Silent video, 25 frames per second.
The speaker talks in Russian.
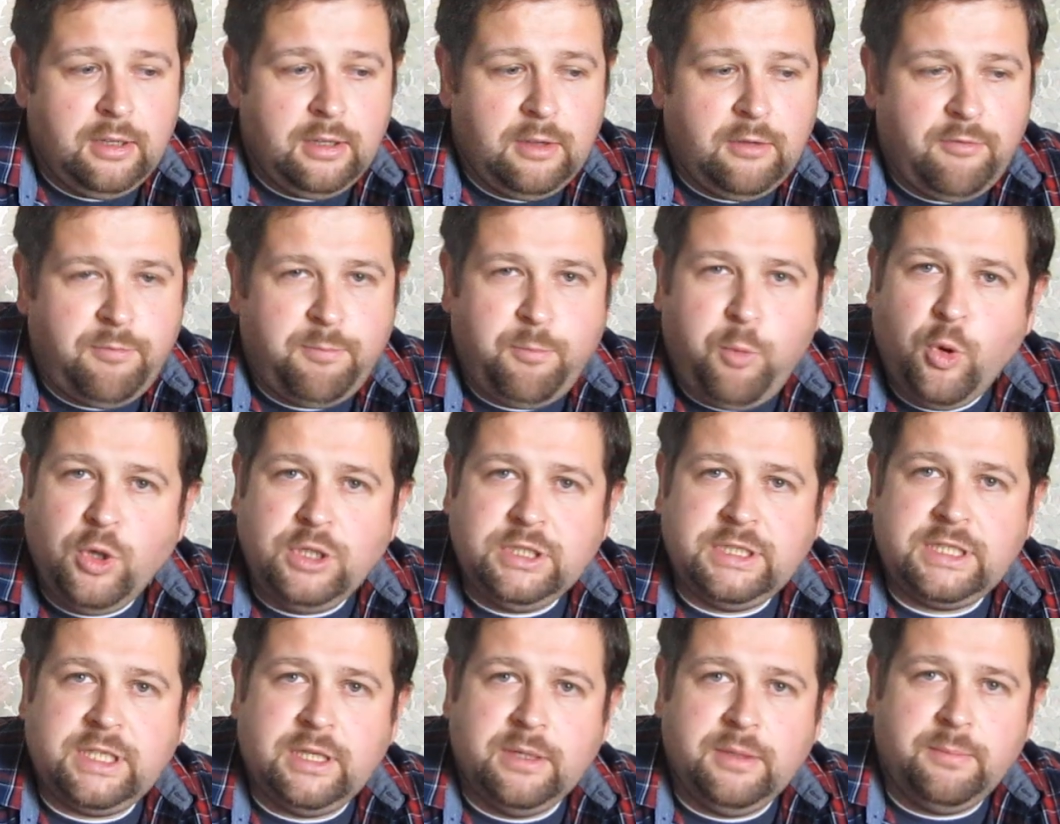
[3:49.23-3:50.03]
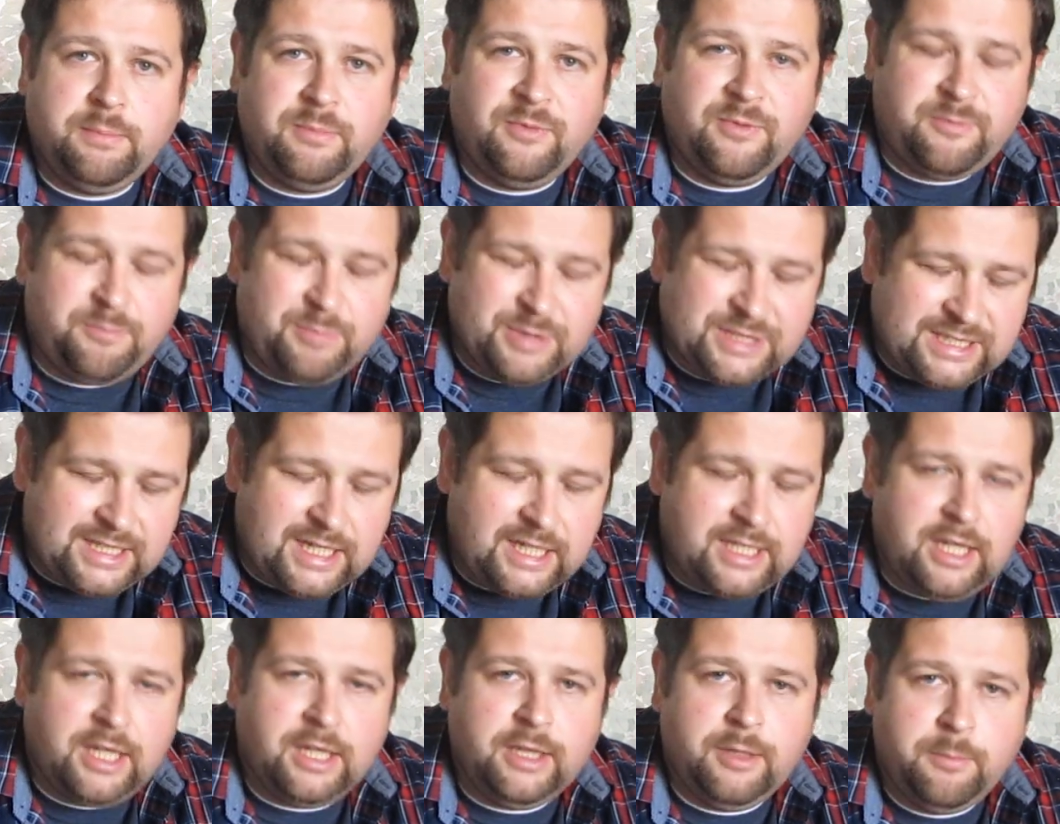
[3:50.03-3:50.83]
В поиске, в
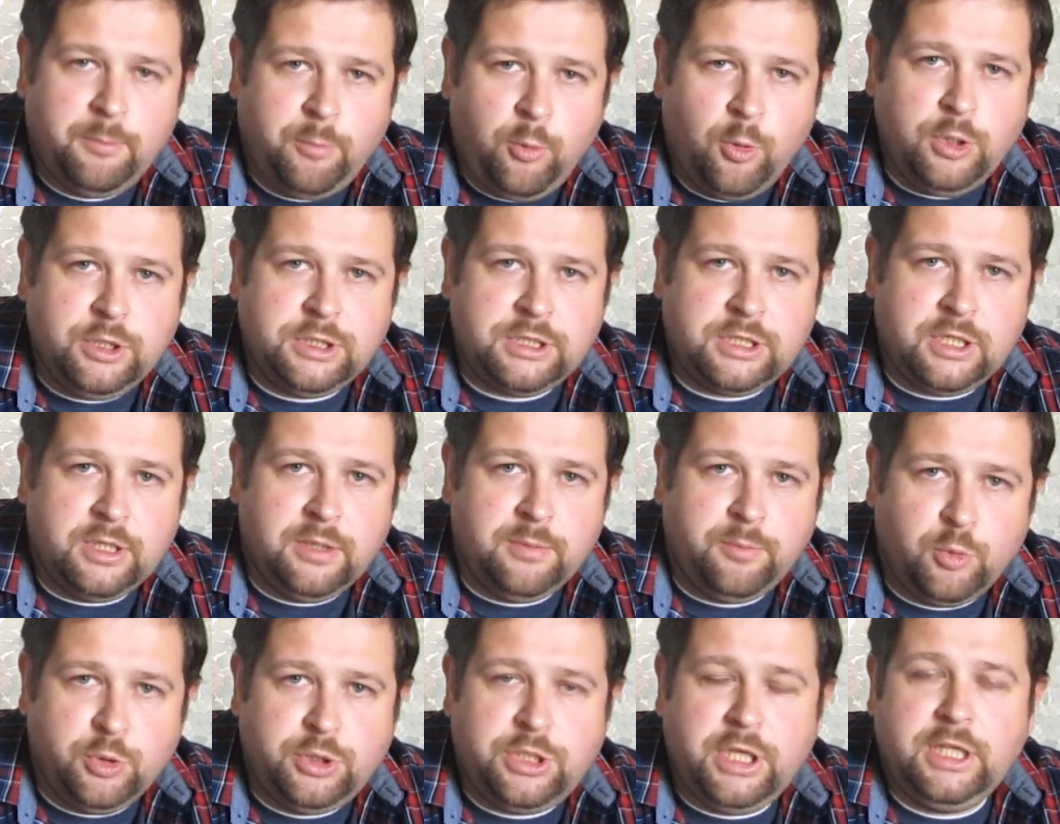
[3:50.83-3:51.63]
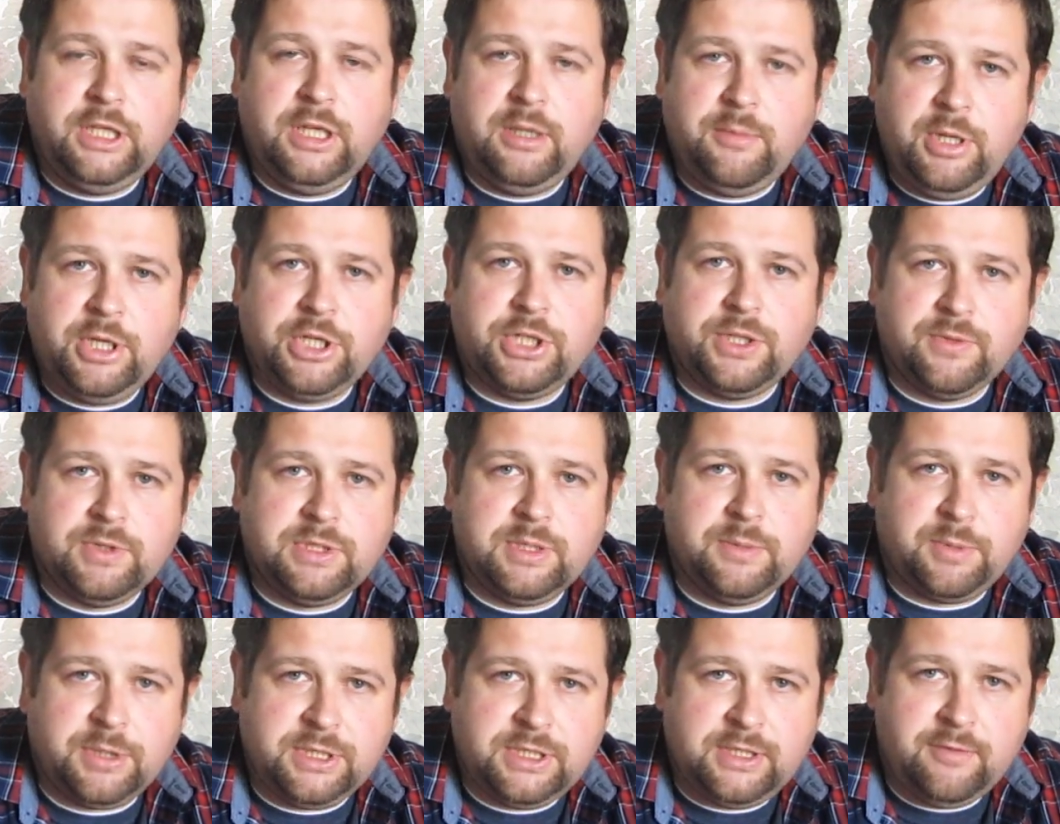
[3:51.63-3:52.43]
постоянном поиске путей наименьшего
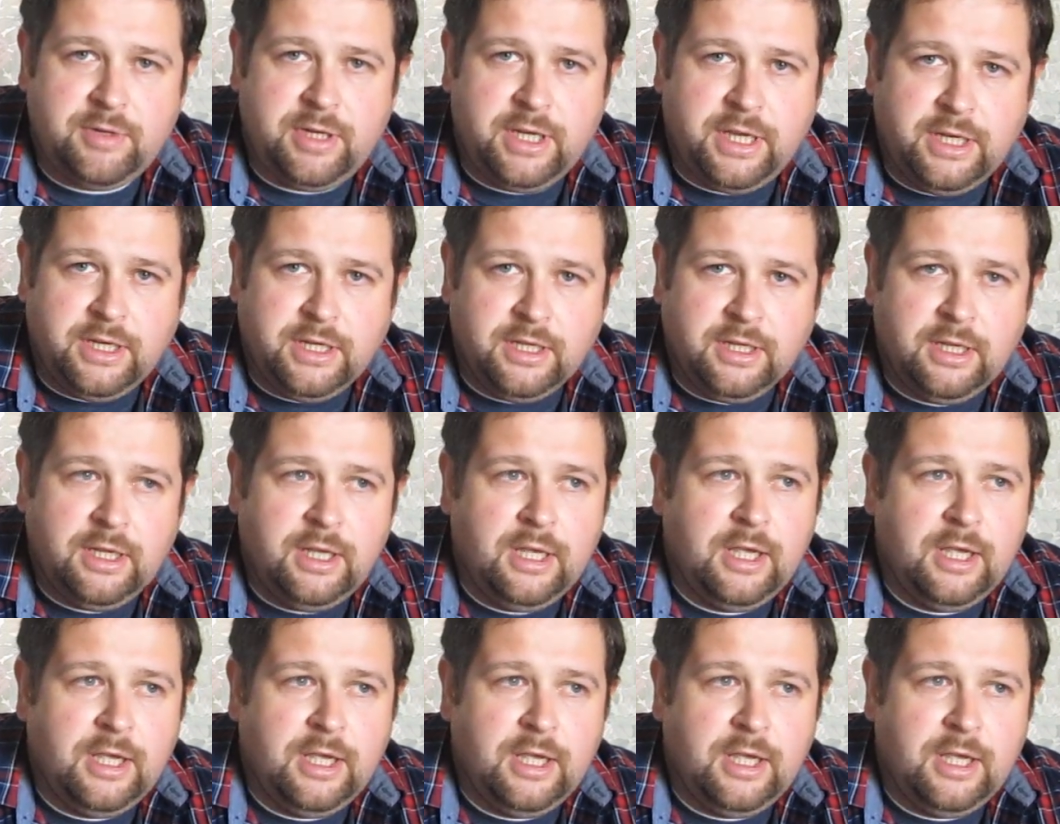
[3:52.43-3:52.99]
сопротивления.